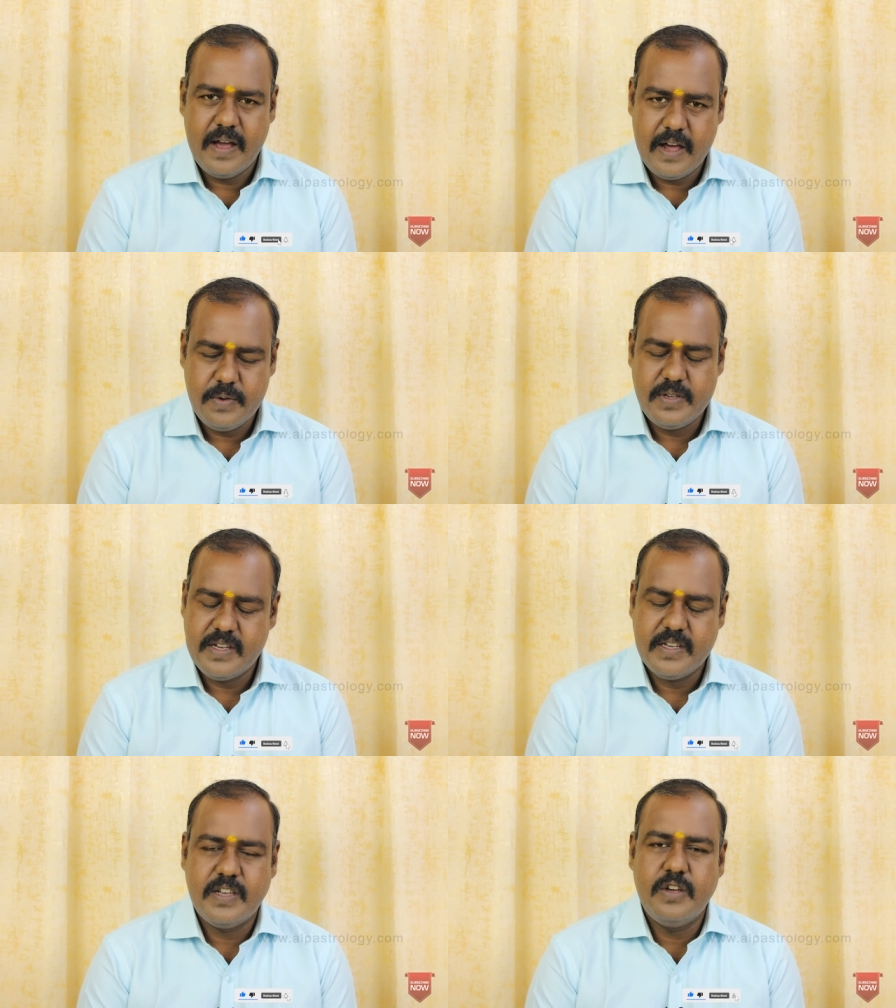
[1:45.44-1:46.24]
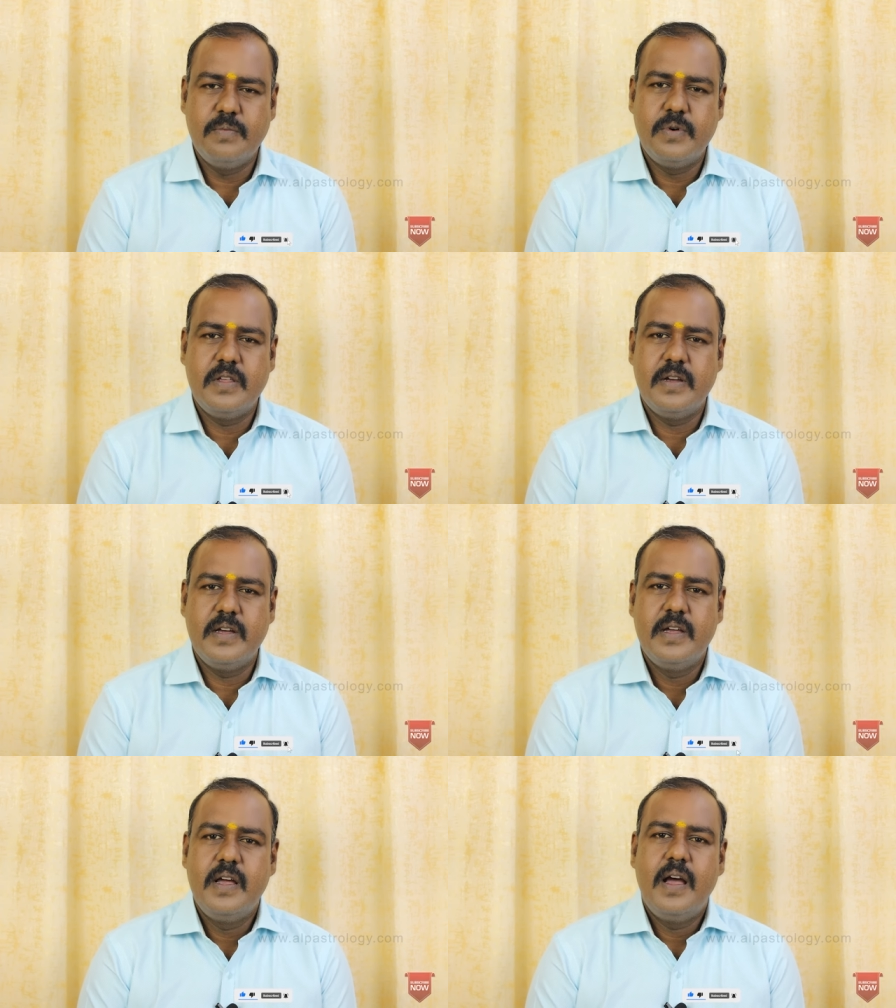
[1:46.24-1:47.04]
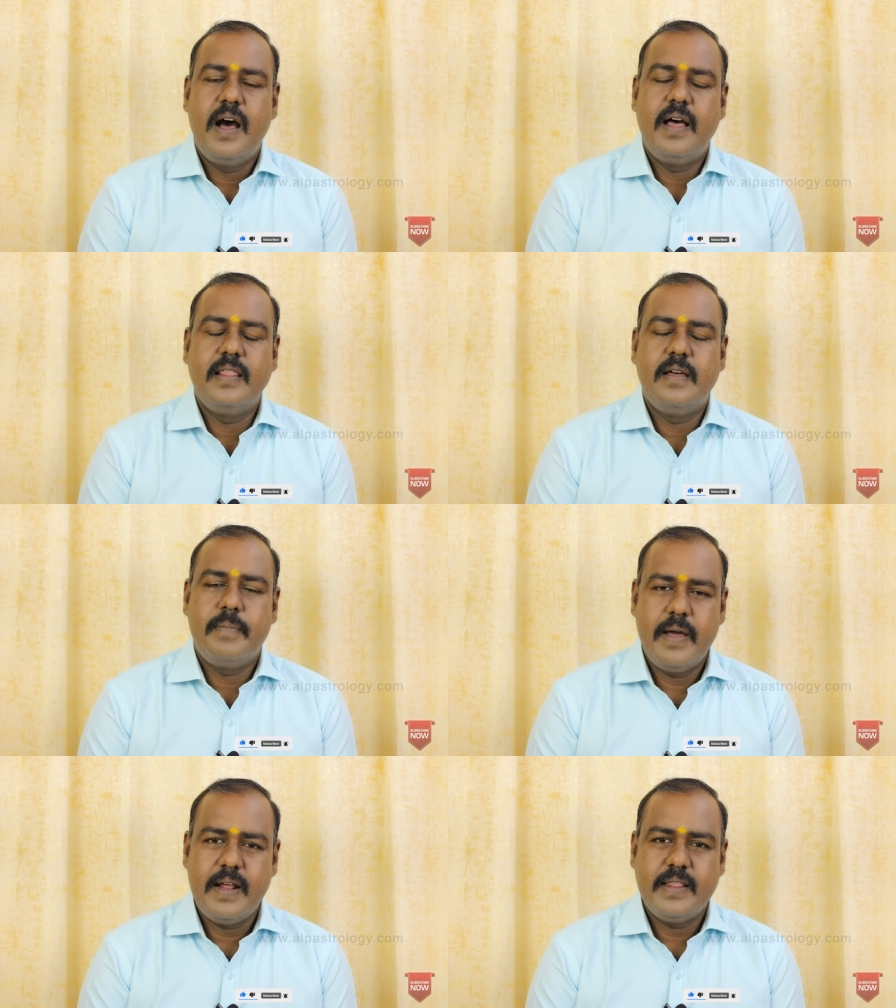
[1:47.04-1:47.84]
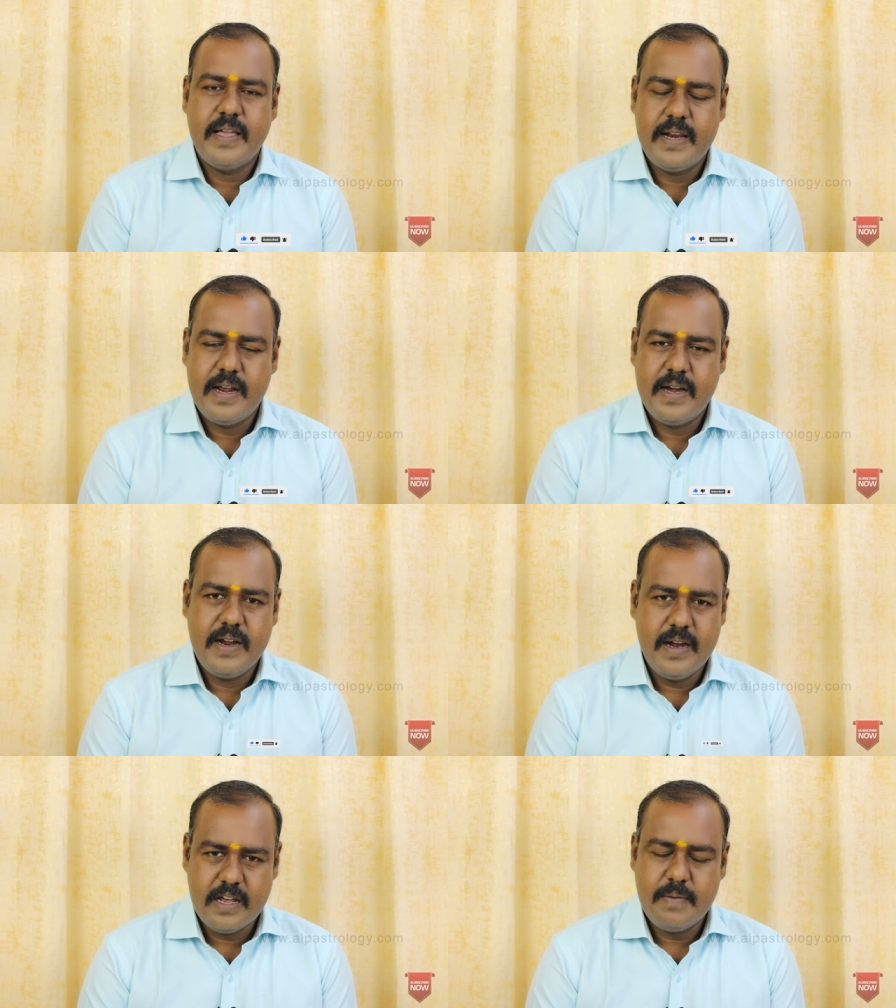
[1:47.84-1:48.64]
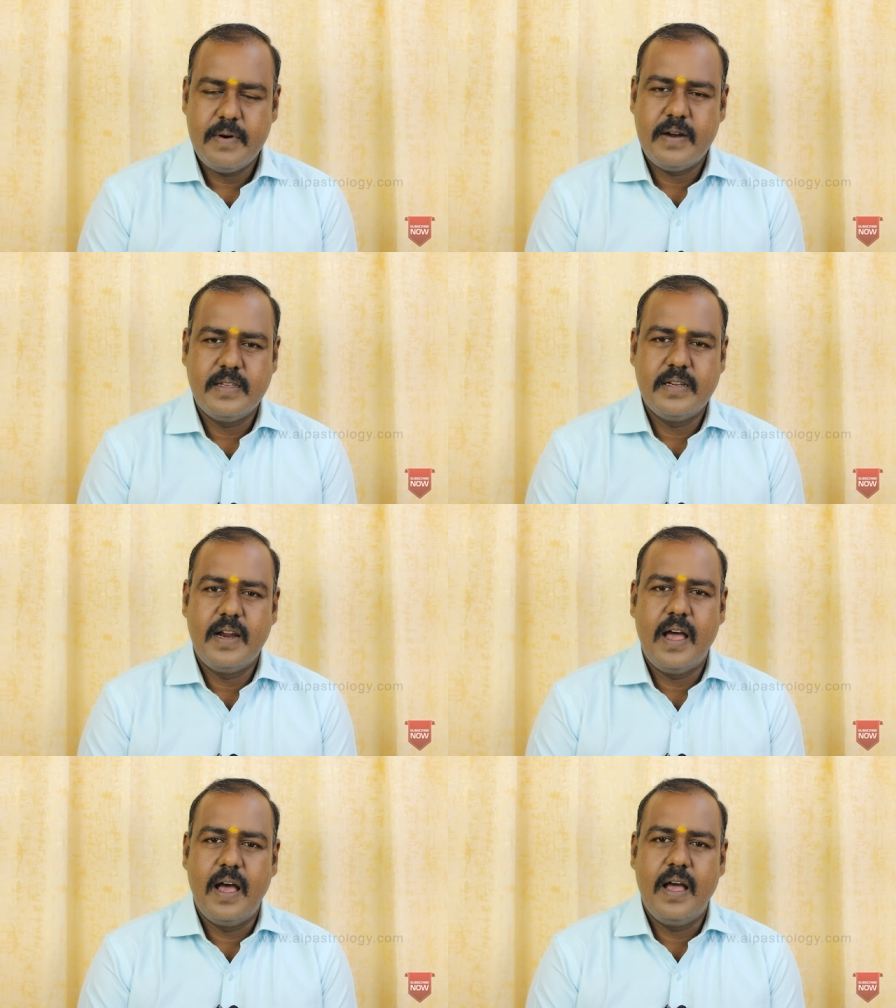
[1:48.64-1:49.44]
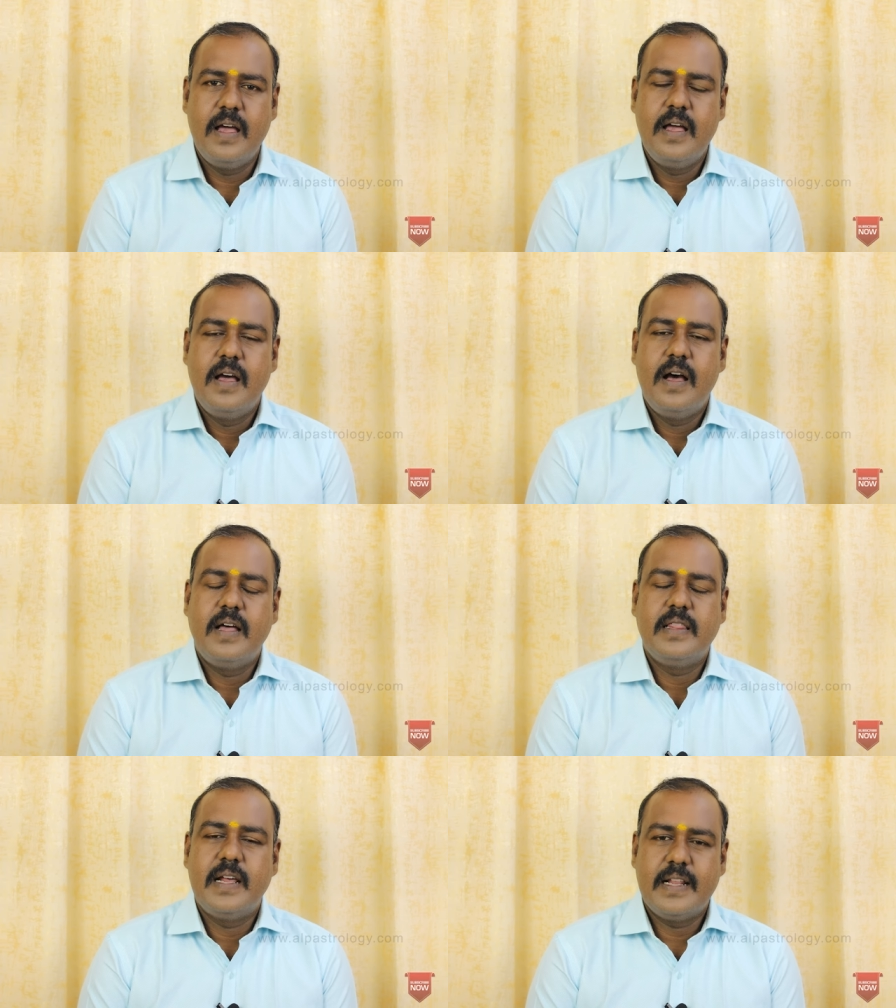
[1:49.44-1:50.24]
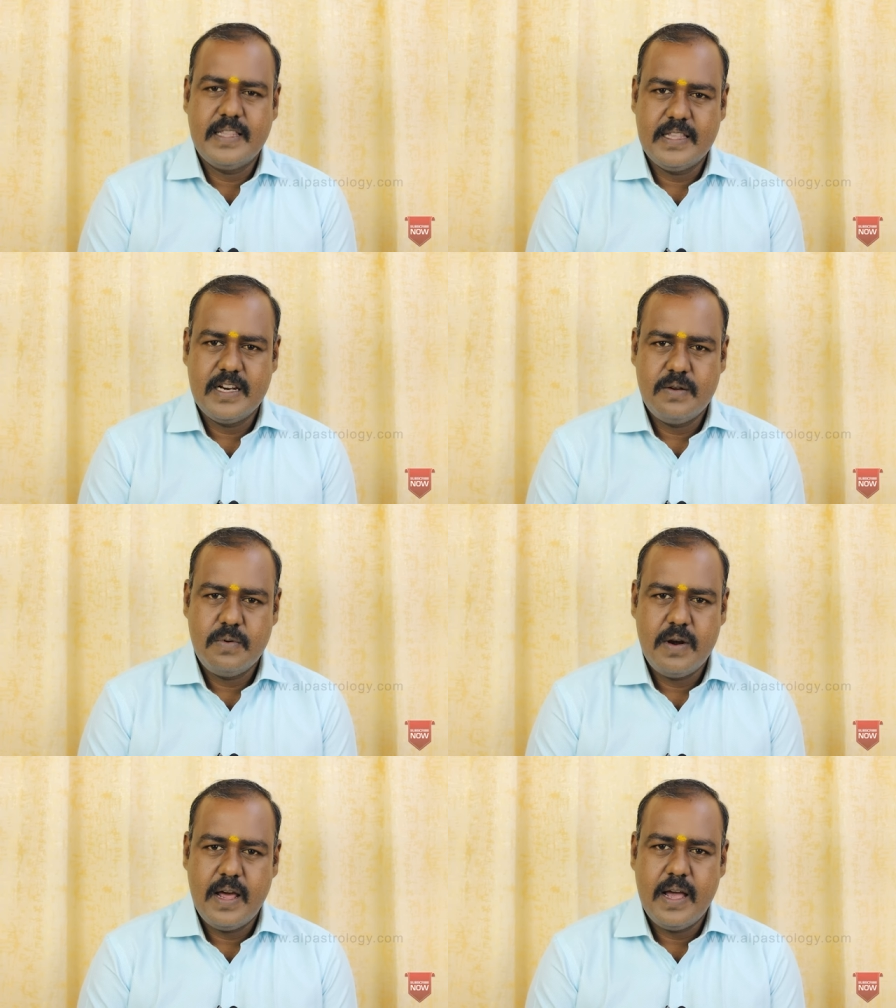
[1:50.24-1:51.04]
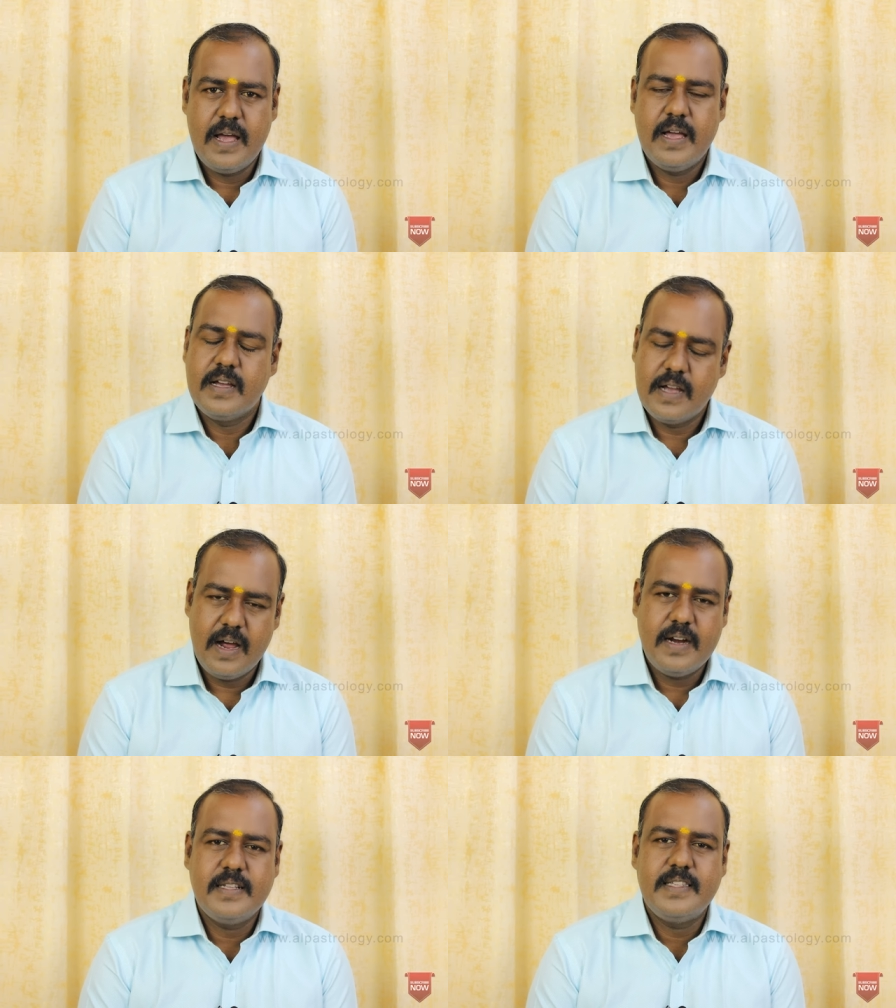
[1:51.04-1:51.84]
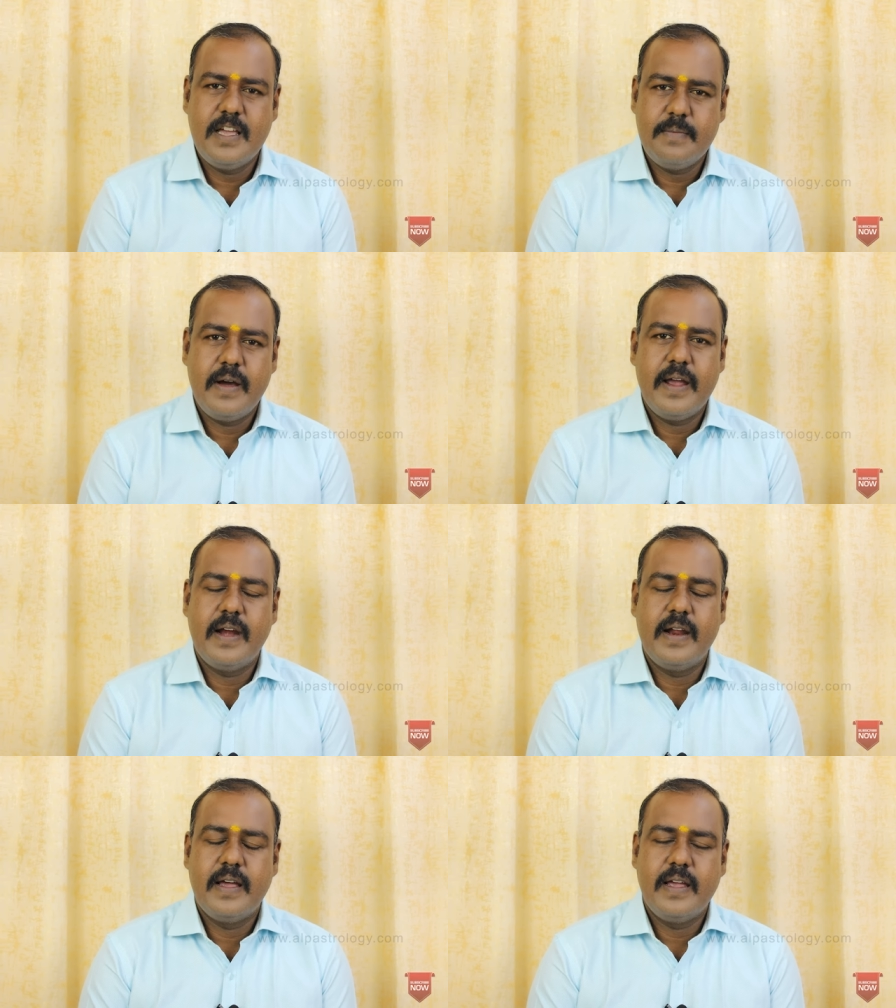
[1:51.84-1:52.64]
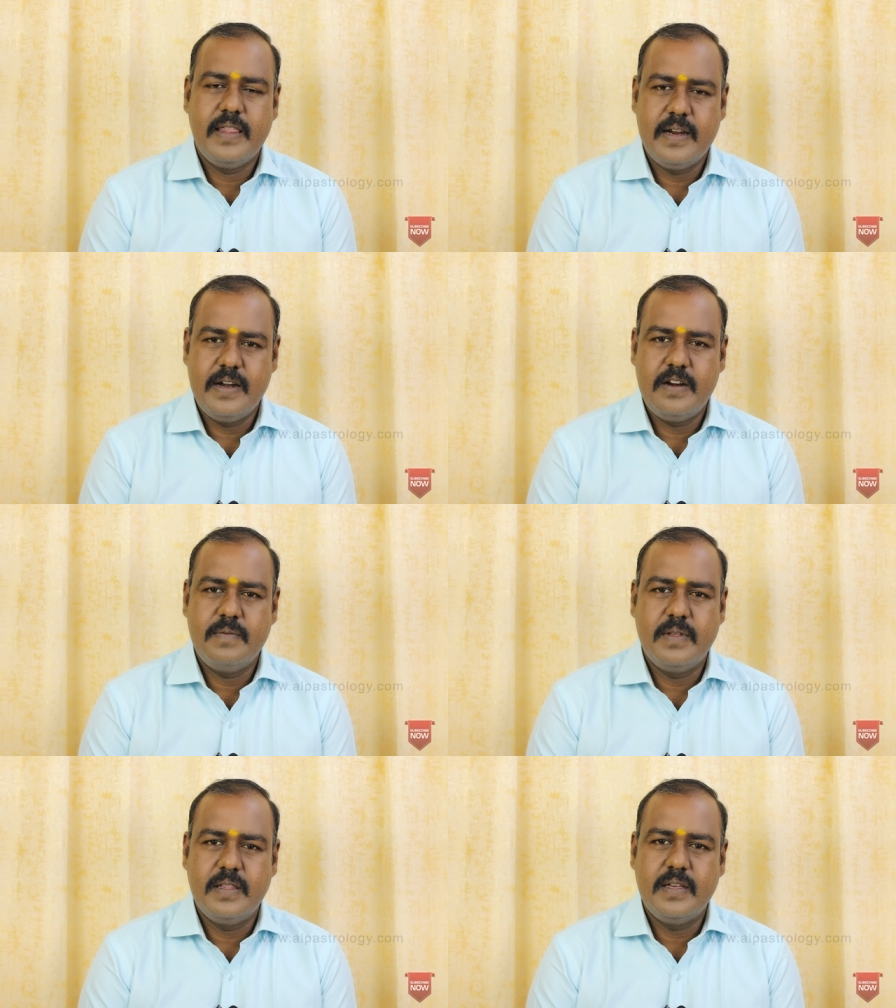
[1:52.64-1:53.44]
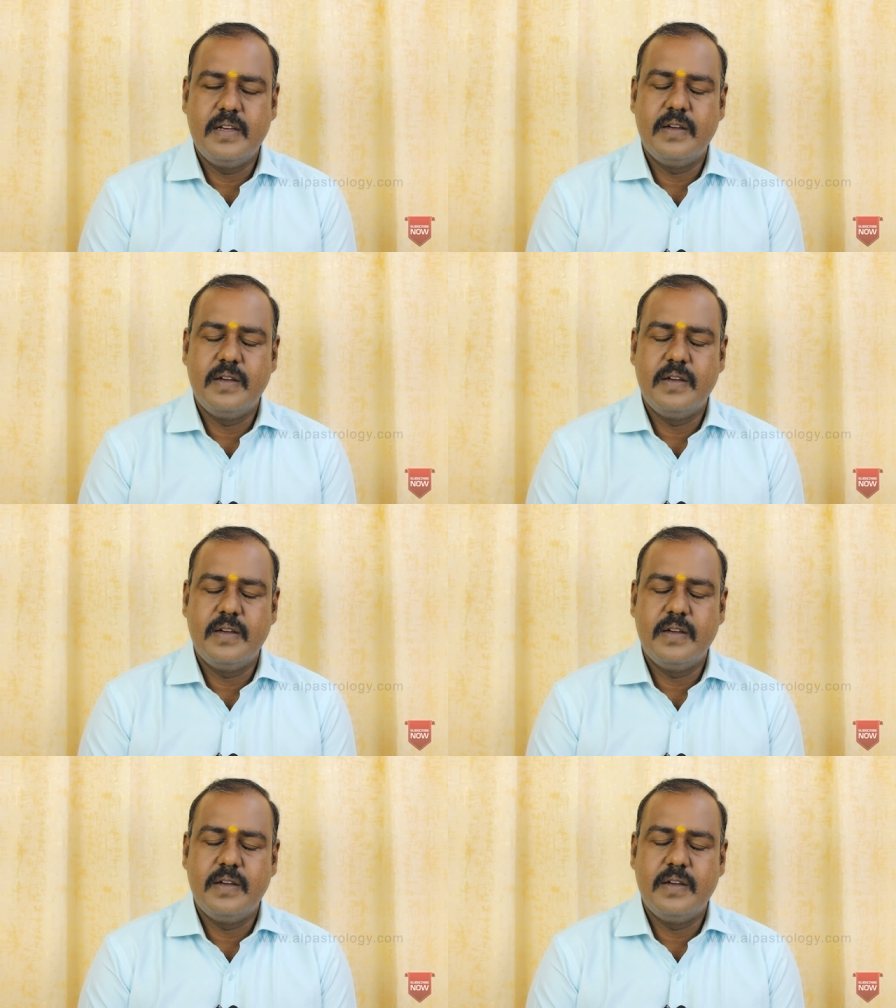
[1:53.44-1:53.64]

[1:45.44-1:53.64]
அறுவை சிகிச்சை செய்யும்போது அந்த பேரா தைராய்டு எடுக்கப்பட்டுச்சுன்னா அந்த இரத்தத்தில் உள்ள கால்சியம் அயன் இது ரெண்டும் வந்து